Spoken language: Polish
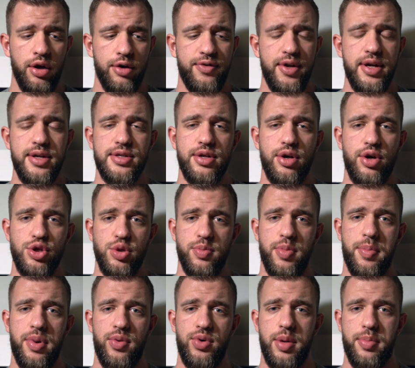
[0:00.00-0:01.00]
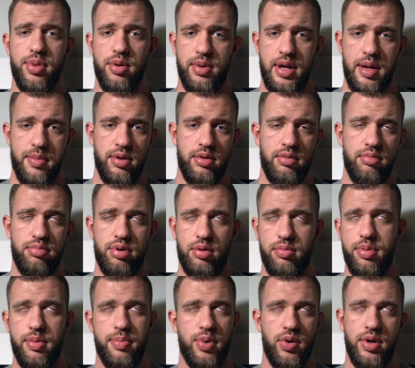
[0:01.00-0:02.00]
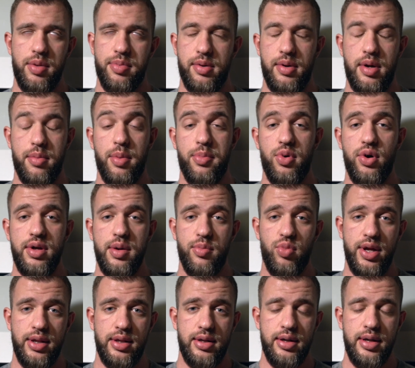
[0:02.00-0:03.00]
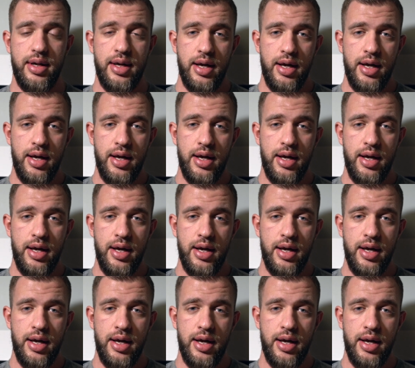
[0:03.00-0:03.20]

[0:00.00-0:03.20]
wiele z tych osób popełnia problemy, popełnia problemy, popełnia błędy,